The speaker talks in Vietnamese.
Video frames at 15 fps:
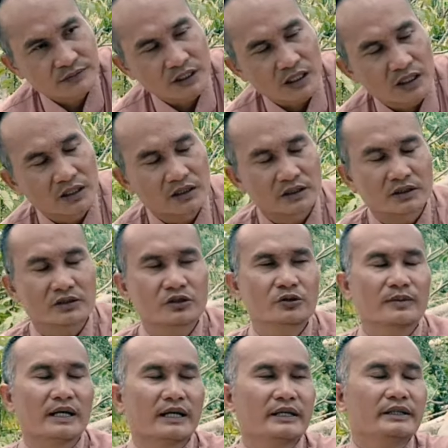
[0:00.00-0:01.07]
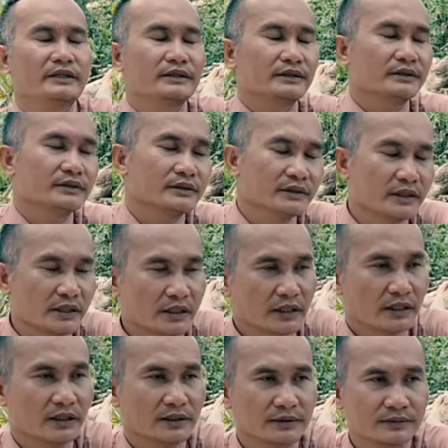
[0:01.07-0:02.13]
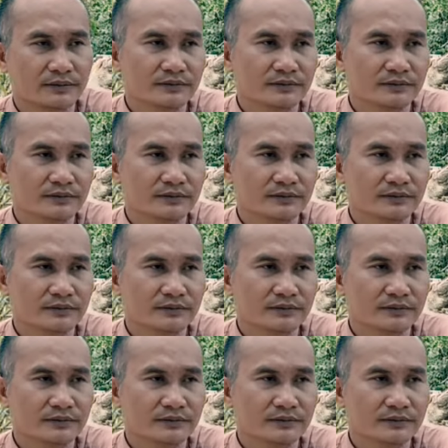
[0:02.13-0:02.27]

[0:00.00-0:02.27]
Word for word: à, con số 7 vậy đó